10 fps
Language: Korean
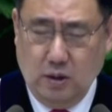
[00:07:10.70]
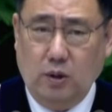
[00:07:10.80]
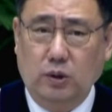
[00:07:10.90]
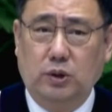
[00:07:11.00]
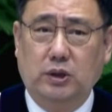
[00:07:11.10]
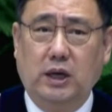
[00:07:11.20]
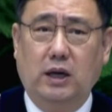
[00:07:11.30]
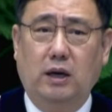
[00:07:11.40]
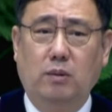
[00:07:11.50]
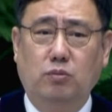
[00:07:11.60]

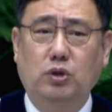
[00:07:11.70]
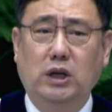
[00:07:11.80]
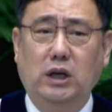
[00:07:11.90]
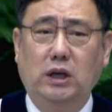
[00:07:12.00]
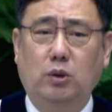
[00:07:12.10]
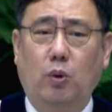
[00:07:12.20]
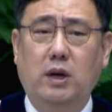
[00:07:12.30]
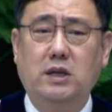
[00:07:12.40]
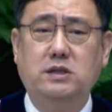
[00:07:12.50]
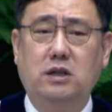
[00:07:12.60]
어떻게 물이
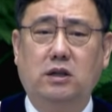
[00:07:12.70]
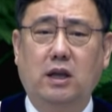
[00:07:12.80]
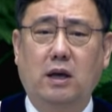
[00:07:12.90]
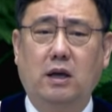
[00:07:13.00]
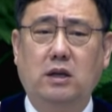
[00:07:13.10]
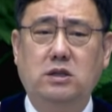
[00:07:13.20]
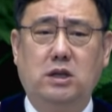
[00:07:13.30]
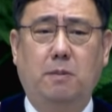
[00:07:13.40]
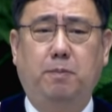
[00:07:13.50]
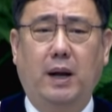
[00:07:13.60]
동했을 때
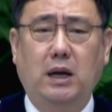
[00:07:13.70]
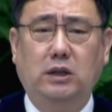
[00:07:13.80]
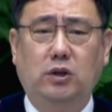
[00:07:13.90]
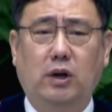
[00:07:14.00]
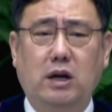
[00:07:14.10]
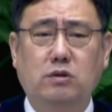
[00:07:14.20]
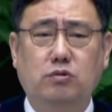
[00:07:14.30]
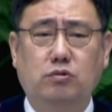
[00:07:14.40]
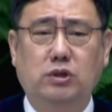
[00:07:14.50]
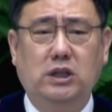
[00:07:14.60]
재빨리 들어갈
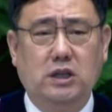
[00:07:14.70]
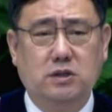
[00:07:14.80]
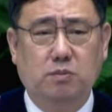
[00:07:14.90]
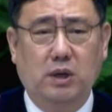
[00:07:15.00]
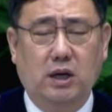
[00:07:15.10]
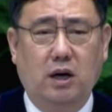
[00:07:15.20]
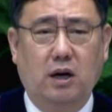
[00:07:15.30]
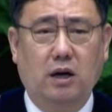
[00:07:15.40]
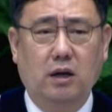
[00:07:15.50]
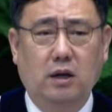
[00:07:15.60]
수
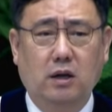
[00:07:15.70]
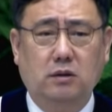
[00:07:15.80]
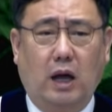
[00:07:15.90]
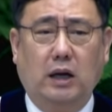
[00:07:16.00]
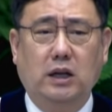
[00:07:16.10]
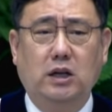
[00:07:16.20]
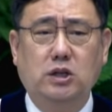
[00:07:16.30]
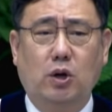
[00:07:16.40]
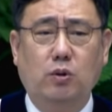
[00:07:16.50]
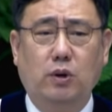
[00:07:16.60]
있겠습니까? 다리를
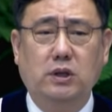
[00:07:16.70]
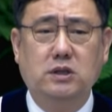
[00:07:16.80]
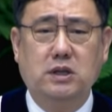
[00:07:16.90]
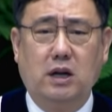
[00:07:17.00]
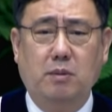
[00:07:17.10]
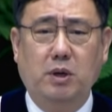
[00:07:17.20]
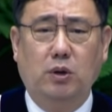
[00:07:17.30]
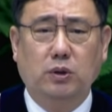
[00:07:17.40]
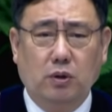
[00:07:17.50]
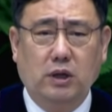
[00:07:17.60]
절고 있는 사람이
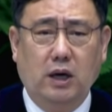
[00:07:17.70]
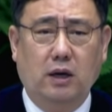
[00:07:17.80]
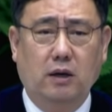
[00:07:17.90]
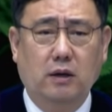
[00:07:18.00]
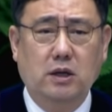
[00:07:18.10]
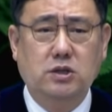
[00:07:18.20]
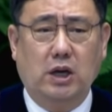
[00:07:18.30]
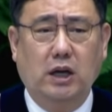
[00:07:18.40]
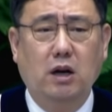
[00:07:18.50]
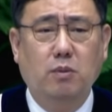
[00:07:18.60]
어떻게
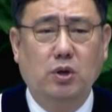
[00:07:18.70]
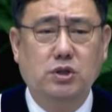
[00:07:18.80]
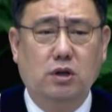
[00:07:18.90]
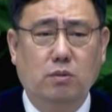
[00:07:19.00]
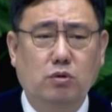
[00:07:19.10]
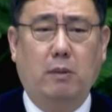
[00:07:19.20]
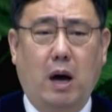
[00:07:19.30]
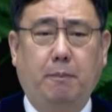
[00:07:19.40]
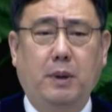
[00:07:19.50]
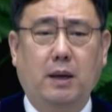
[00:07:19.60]
제일 먼저 물
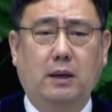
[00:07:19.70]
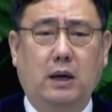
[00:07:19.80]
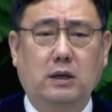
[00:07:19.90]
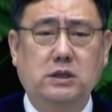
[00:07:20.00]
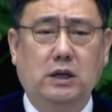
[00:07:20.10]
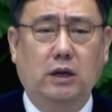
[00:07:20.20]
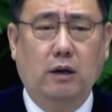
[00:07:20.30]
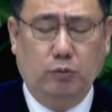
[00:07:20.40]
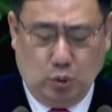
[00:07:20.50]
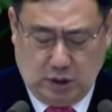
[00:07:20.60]
앞에까지
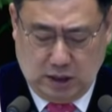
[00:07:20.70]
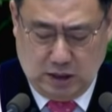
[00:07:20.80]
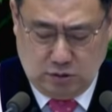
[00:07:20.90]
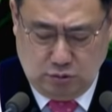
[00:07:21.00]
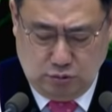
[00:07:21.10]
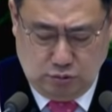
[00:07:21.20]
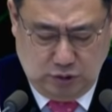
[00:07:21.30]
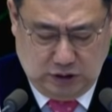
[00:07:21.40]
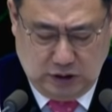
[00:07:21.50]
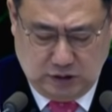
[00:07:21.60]
도달할 수
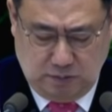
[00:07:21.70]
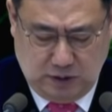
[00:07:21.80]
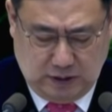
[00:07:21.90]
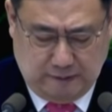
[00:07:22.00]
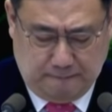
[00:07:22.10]
있겠습니까?